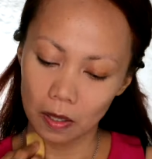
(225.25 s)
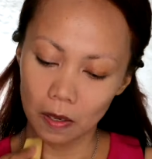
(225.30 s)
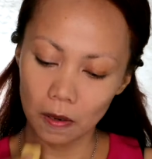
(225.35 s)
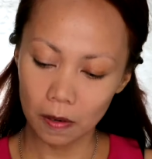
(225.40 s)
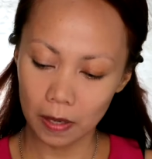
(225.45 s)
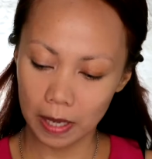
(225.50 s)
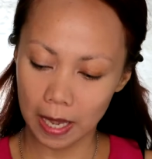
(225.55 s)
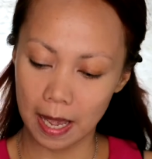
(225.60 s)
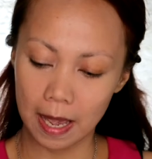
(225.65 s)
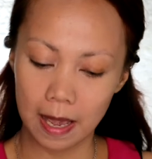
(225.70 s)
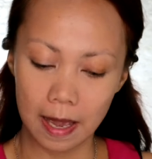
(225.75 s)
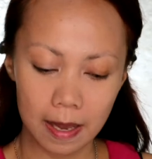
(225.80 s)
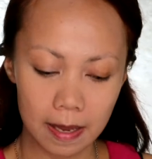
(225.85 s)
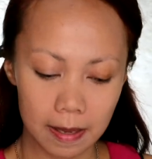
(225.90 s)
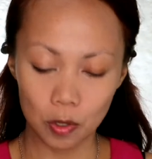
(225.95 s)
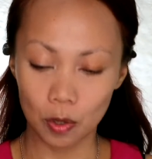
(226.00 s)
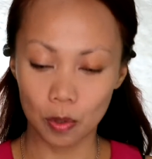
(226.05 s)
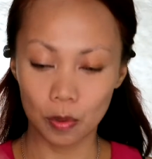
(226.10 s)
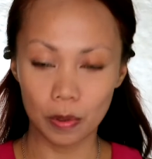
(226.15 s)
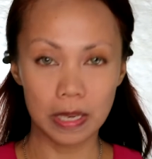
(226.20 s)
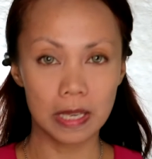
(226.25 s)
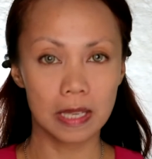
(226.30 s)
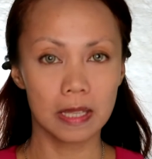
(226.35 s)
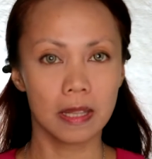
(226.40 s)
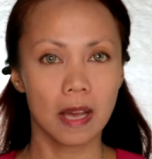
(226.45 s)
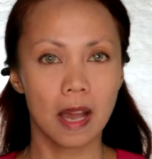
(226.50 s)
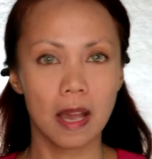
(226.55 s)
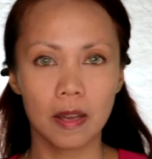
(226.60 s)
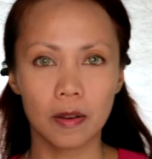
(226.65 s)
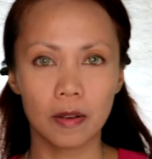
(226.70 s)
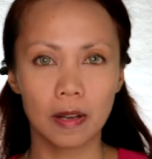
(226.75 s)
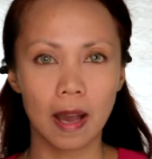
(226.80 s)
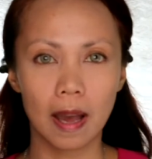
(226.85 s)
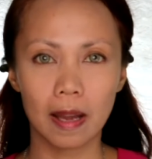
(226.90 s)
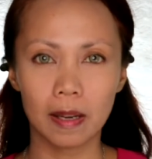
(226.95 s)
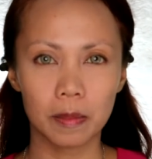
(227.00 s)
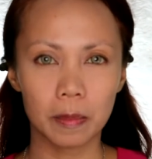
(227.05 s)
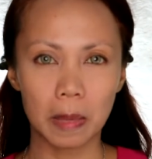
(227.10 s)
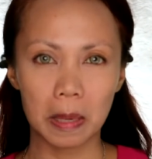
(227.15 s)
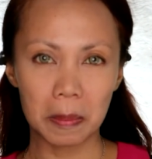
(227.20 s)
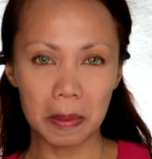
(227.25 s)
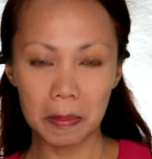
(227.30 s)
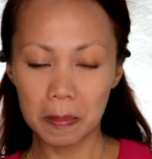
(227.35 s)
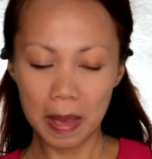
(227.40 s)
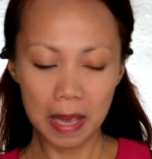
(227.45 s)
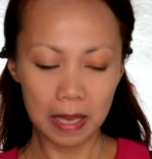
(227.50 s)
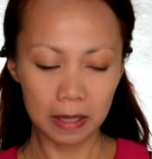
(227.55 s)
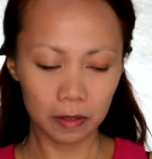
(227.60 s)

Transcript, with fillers: Okay, so hindi tayo ganong magbe-bake